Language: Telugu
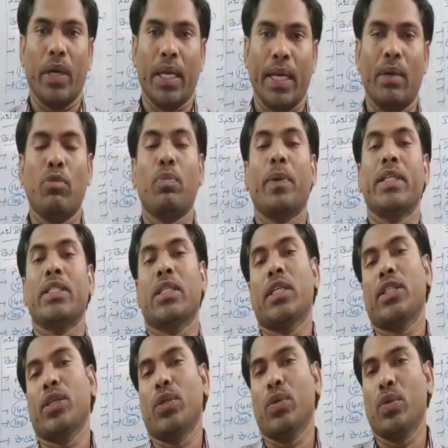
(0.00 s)
గ్రామ
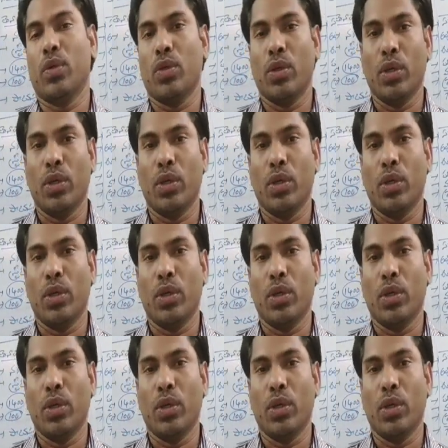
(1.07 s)
పంచాయతీలు